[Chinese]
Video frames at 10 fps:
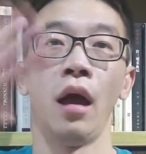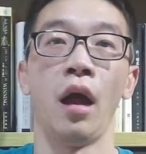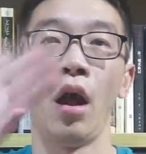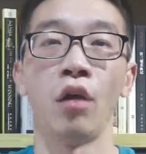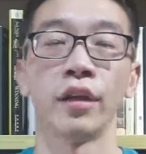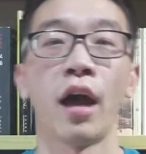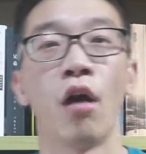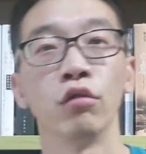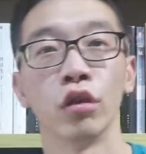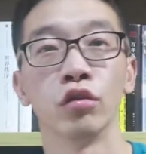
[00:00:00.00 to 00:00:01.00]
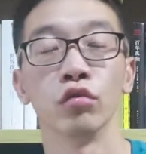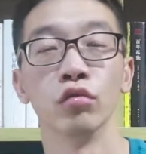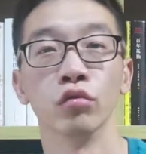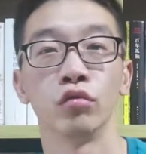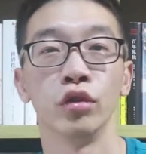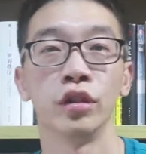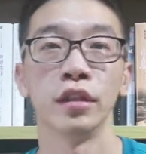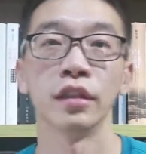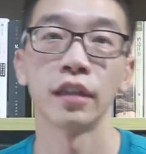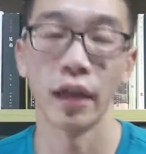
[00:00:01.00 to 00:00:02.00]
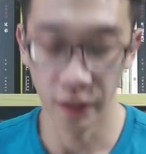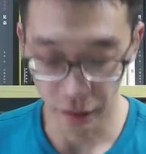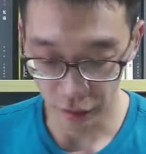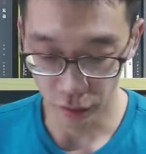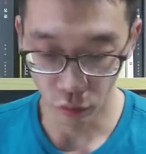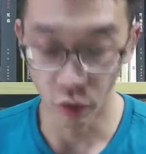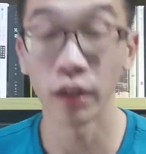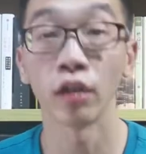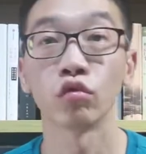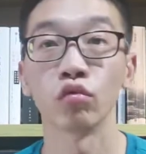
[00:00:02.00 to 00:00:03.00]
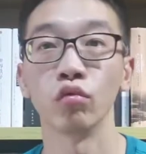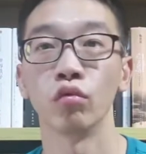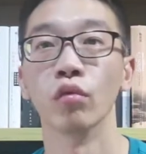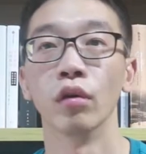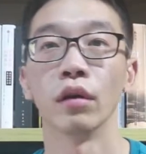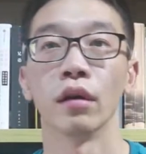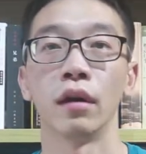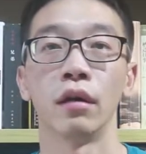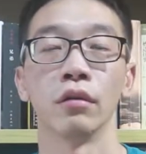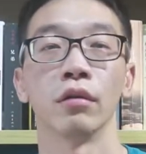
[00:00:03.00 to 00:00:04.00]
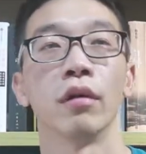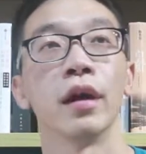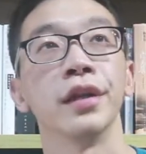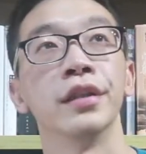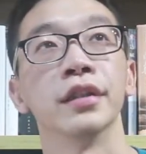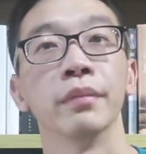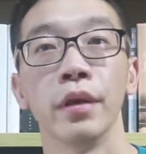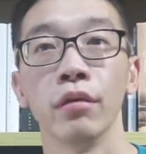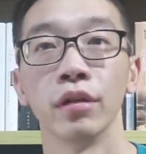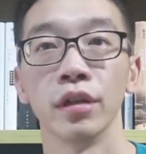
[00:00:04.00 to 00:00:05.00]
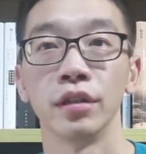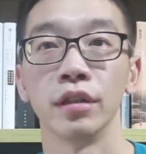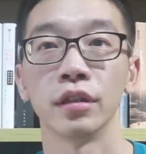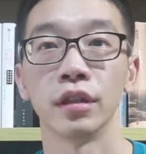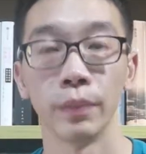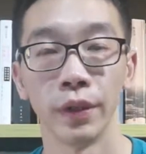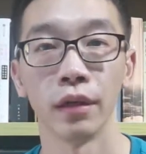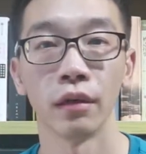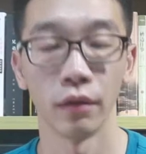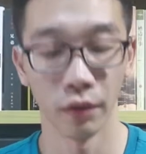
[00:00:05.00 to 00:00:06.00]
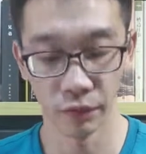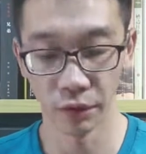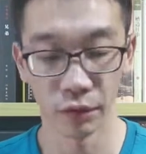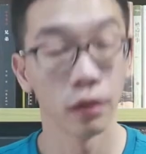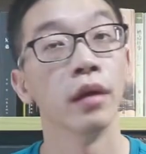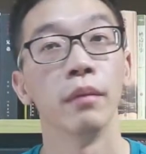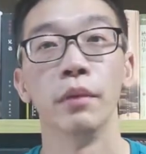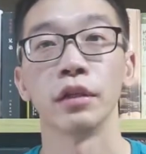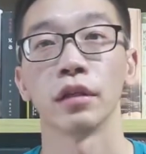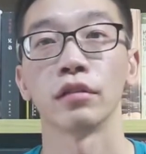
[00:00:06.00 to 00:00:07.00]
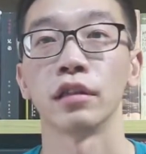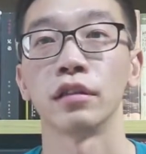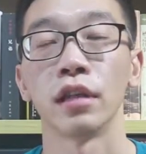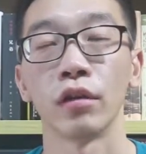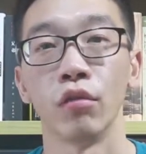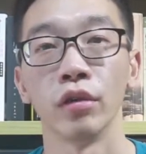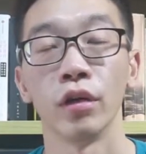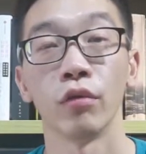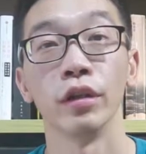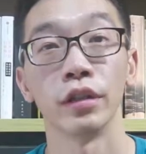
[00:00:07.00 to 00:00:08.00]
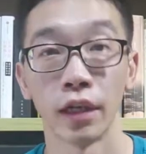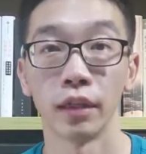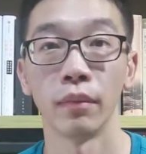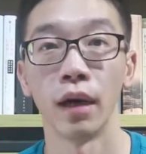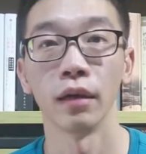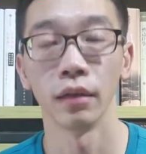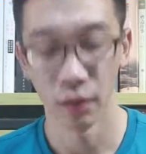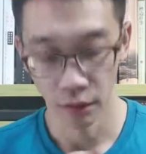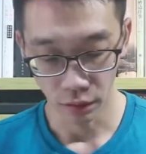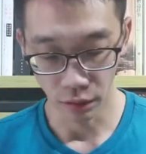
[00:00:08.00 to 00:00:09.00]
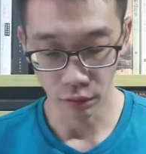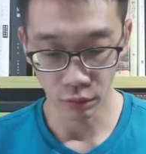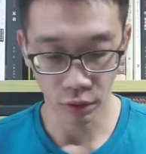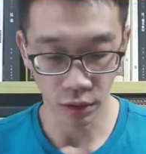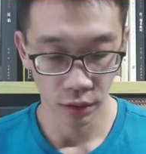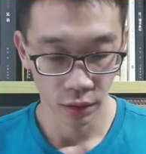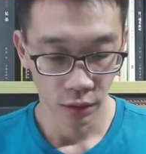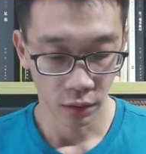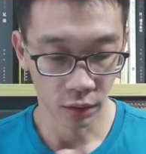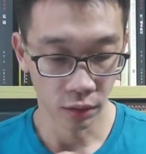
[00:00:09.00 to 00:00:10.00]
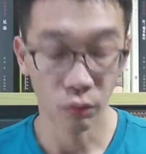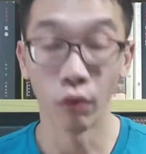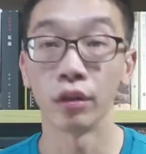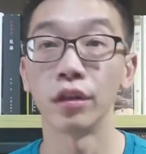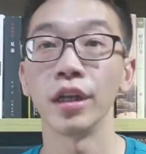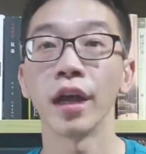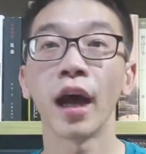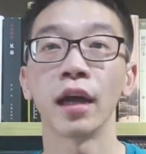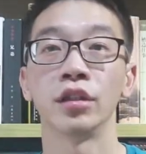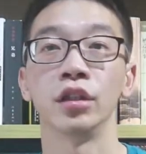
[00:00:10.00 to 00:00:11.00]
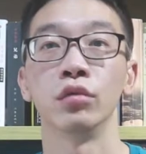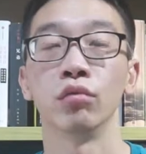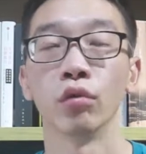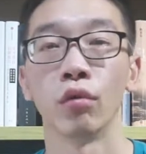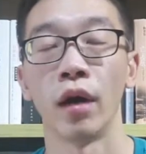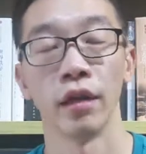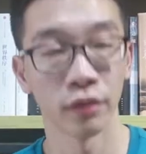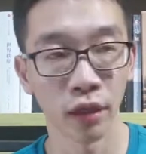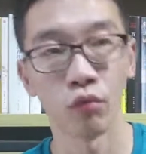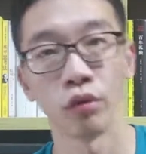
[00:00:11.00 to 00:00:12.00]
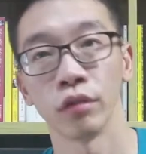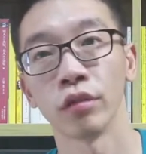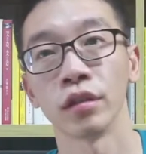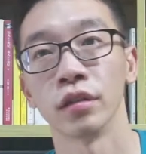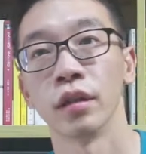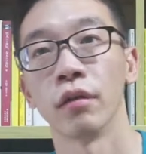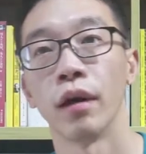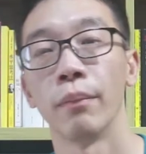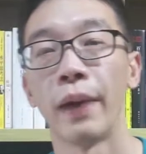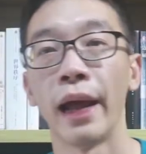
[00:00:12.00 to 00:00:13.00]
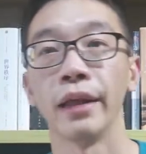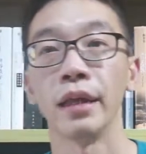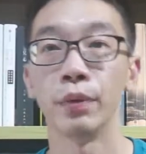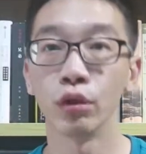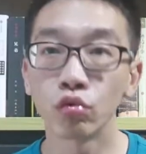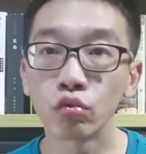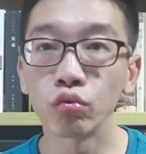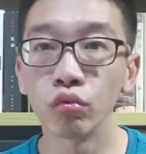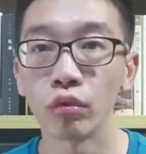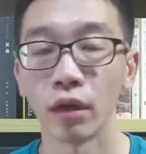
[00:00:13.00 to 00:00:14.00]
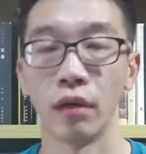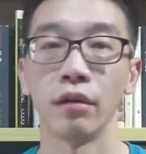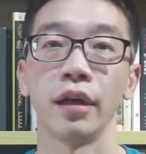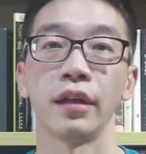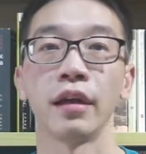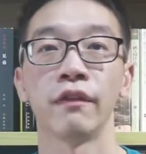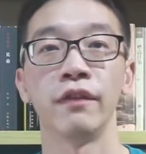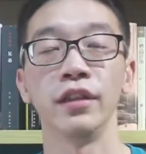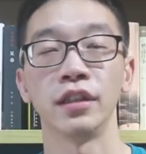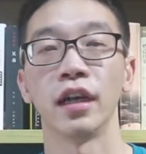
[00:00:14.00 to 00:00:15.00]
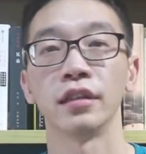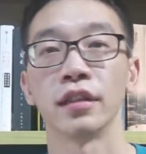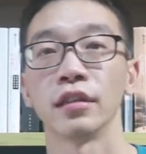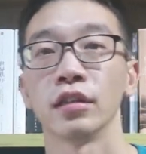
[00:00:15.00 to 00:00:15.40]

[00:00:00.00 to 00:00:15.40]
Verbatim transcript: Hello，大家好，我叫梁祝。最近在回了趟中国，然后的话一直没有更新视频哈，因为没想到在在国内会这样的忙。然后的话，呃，我第二季度的话，也是在国内这段时间的话，买了一批书，然后给大家分享一下。